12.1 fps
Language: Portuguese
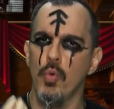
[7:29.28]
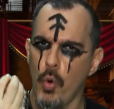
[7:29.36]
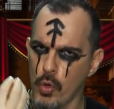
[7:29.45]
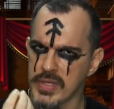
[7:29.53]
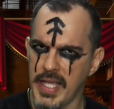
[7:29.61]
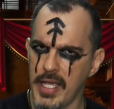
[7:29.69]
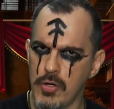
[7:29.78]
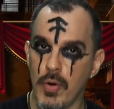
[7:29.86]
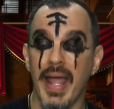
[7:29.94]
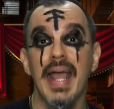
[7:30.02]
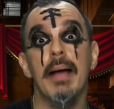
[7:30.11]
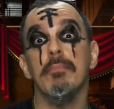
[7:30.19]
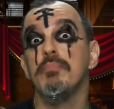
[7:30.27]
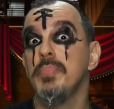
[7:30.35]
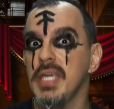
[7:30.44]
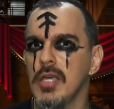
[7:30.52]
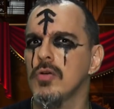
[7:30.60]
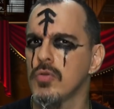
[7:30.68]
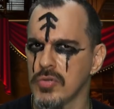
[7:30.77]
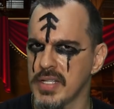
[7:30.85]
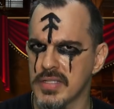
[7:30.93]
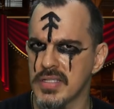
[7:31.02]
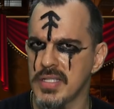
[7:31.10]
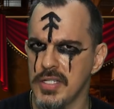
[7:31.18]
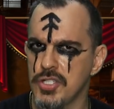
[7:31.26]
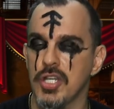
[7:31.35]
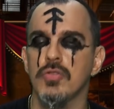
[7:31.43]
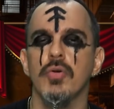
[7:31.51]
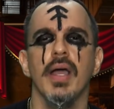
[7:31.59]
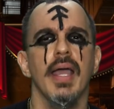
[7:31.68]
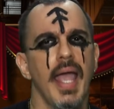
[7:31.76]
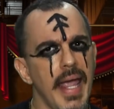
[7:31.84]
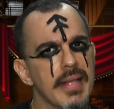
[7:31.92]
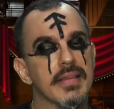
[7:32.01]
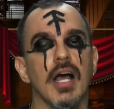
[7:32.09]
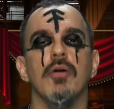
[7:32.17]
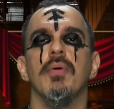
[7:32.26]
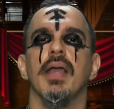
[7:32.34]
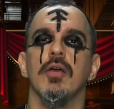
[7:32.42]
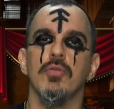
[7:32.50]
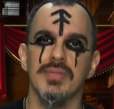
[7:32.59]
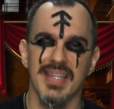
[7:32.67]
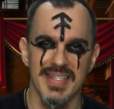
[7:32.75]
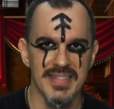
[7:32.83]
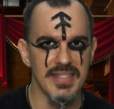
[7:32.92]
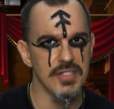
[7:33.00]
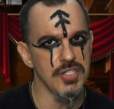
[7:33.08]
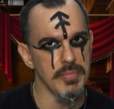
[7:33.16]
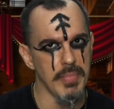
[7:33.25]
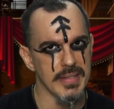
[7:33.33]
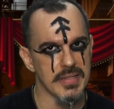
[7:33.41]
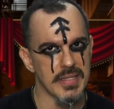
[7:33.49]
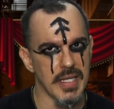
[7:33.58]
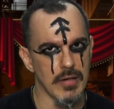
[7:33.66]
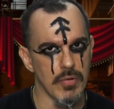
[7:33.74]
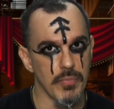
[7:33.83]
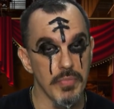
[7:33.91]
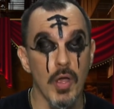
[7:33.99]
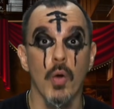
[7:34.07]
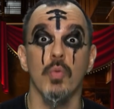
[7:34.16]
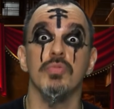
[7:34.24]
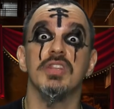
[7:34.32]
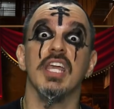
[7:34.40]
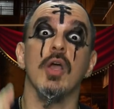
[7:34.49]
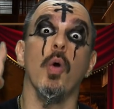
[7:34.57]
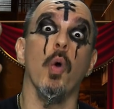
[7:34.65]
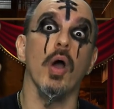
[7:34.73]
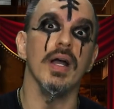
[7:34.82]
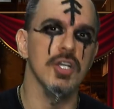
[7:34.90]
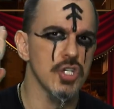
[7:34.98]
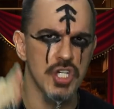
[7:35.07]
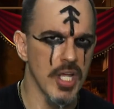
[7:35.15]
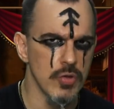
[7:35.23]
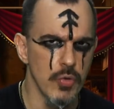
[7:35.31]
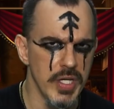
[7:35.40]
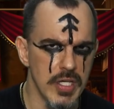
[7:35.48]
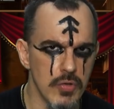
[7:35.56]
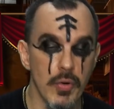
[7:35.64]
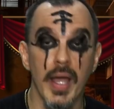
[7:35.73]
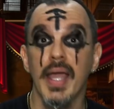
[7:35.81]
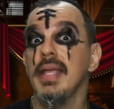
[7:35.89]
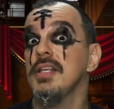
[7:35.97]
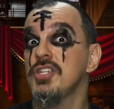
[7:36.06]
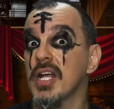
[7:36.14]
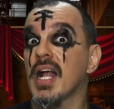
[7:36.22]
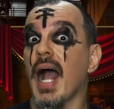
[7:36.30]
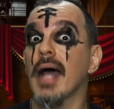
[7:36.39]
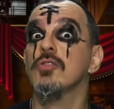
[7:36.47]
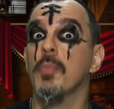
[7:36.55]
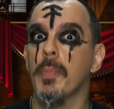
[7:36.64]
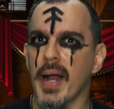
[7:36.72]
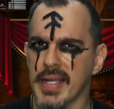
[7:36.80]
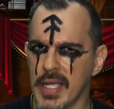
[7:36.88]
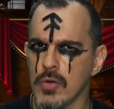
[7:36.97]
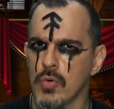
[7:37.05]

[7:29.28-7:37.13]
O roteiro é ambíguo nesse sentido, então eu decidi mantê-lo. Um terror genuíno, indicado para quem